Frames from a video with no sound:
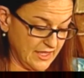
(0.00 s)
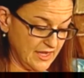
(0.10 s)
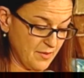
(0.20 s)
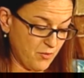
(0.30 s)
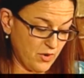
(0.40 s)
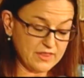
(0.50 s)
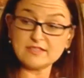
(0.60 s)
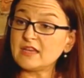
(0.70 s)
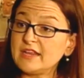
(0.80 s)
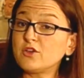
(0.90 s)
que le puede
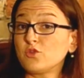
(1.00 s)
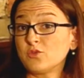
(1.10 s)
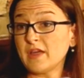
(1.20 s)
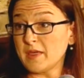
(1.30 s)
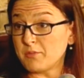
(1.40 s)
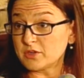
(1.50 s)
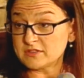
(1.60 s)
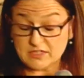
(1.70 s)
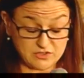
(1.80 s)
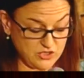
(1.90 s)
salir con una
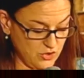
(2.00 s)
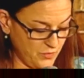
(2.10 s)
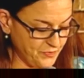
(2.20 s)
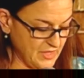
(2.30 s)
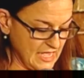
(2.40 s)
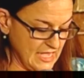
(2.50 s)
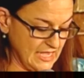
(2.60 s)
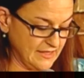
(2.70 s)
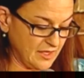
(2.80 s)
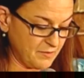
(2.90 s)
deportación
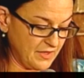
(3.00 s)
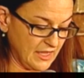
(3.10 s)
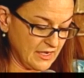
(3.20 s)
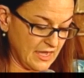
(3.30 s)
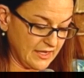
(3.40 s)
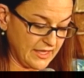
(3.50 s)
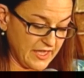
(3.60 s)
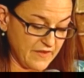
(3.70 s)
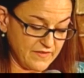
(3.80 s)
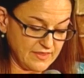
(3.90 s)
y también hay que
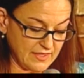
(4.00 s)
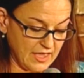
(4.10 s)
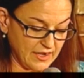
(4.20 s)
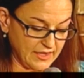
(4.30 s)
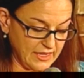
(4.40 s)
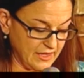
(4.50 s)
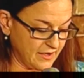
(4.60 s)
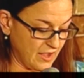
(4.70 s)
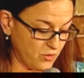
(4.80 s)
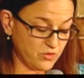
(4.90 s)
evitar ir
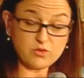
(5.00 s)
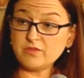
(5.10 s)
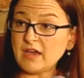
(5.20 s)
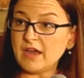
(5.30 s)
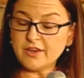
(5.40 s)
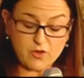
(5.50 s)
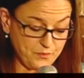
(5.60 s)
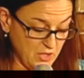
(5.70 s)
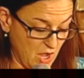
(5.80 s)
a un notario